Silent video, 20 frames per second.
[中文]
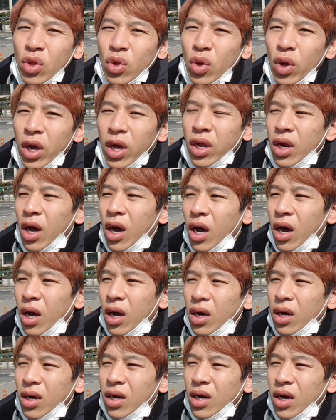对，
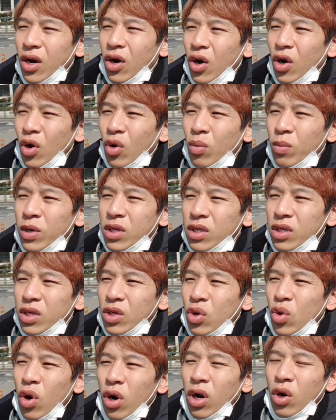那哦，我们
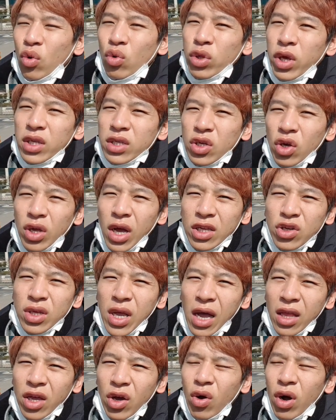过了五天之后，他就
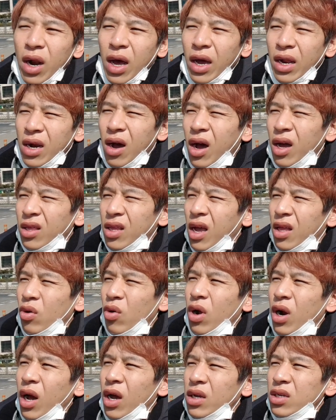打电话来。然后打
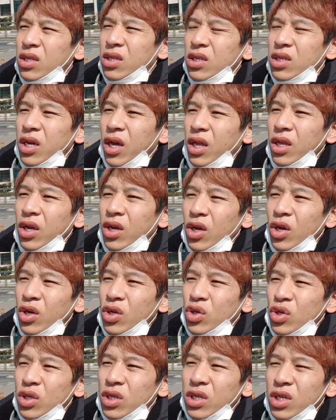电话来的时间
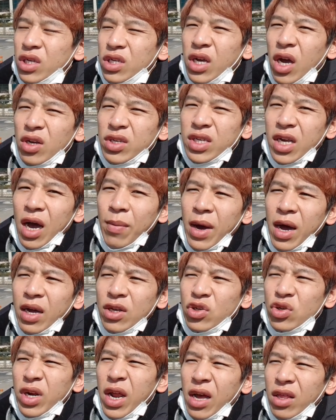就是已经要下班
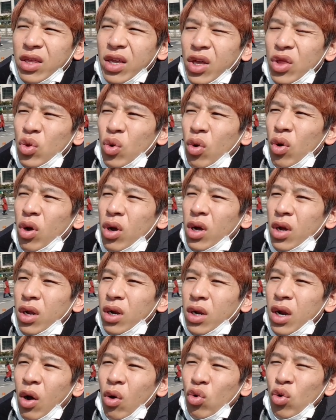了，就两点多。
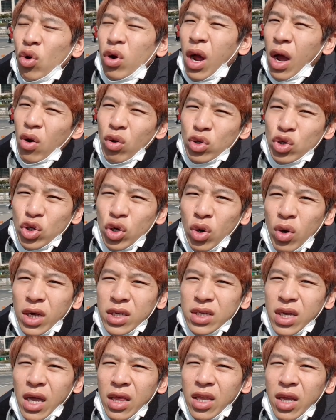那我如果赶过去的
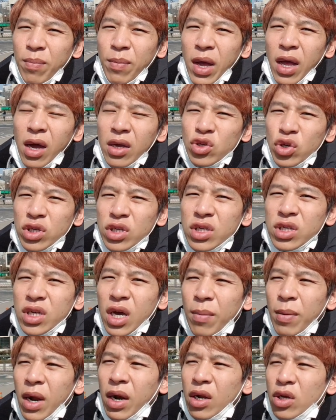话，三点半他就已经
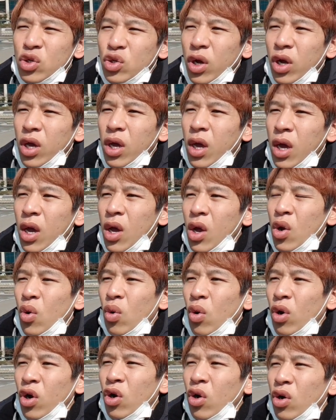下班了，所以
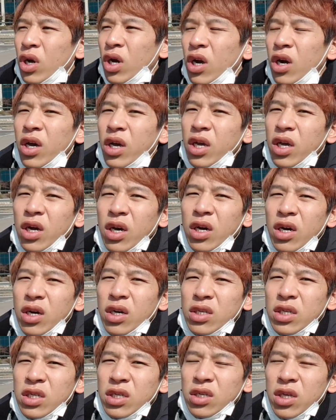我又隔了一
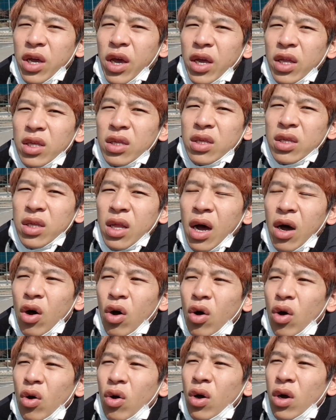个几天。然
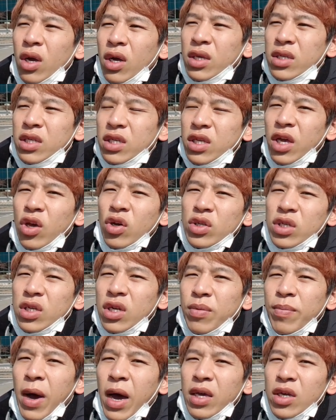后今天又是
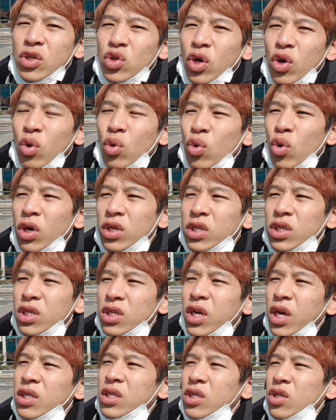礼拜一，所以我过了
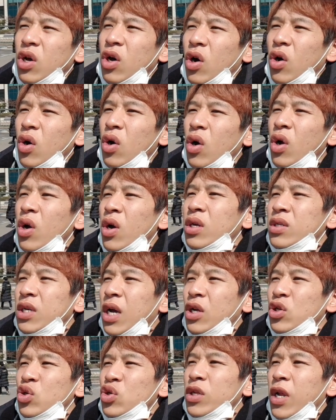七天之后
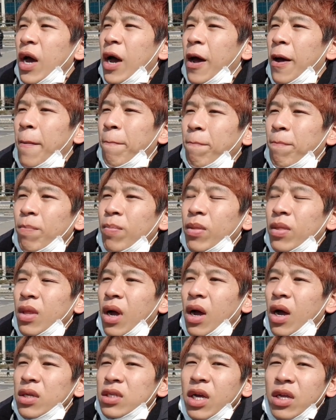才去拿。
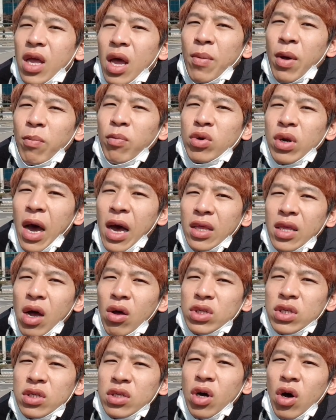那在代表部拿
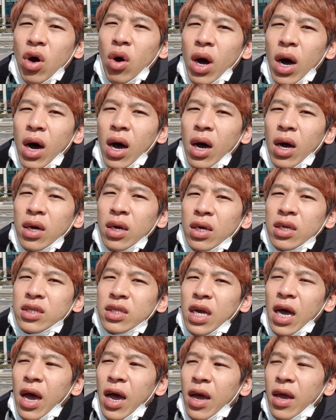到之后啊，
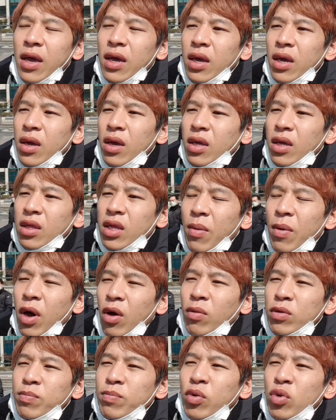在代
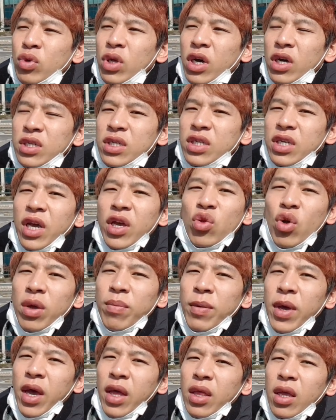表部的斜
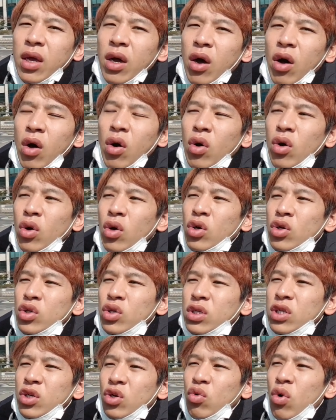对面哦。
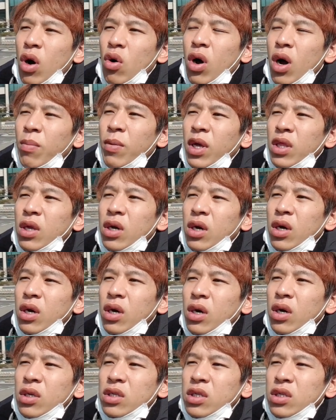就是光化门
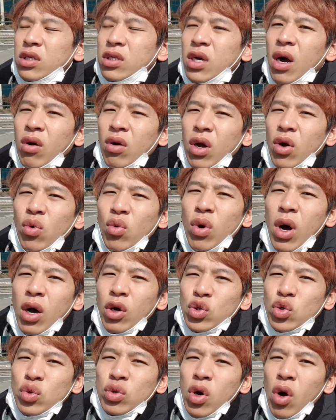的四号跟五
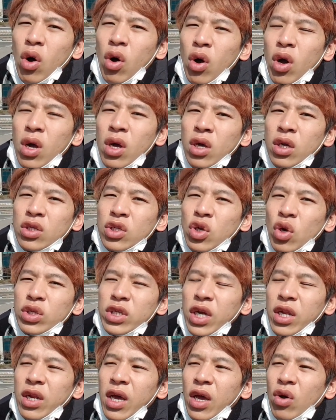号出口中
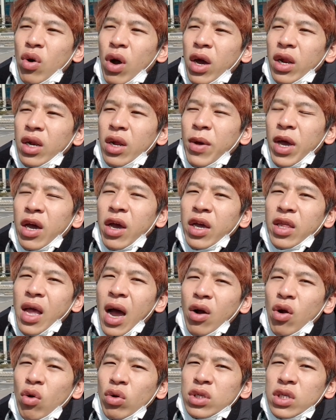间那块，那边可以
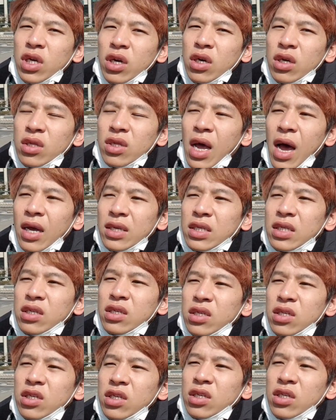搭公车，搭
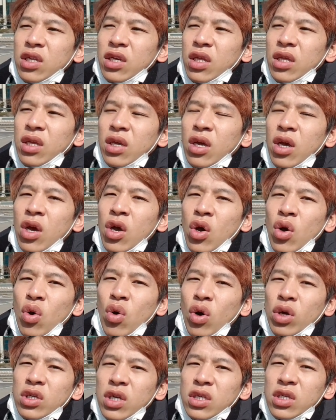四七零
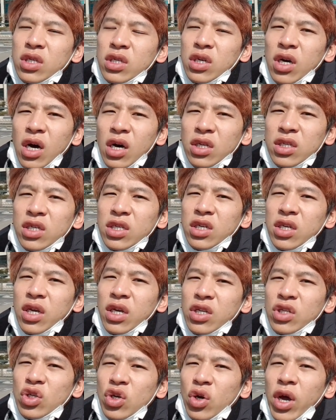或者是二七
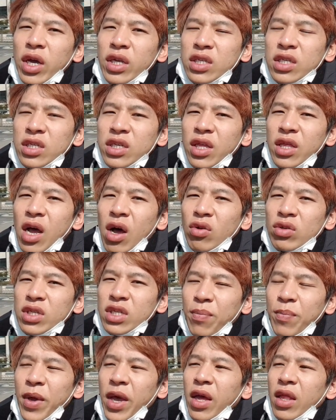零就可以直接到
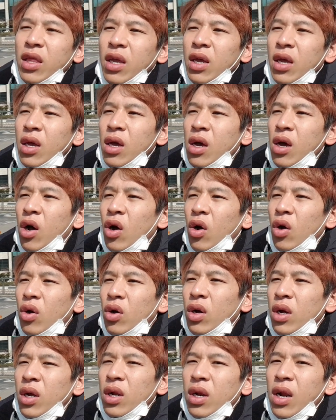这边。哦，
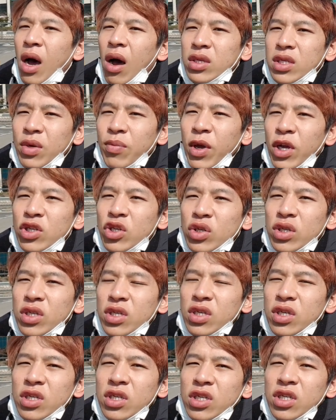然后这边就
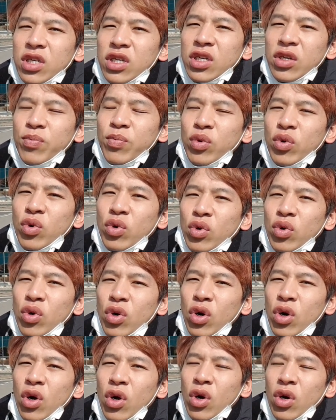是西部
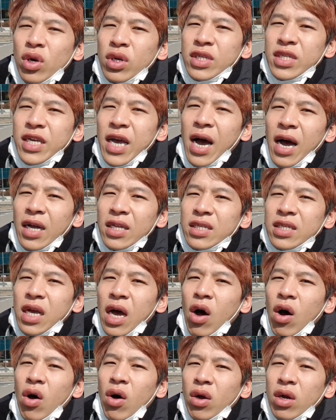驾
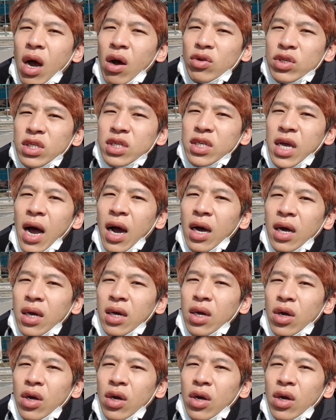照考试场。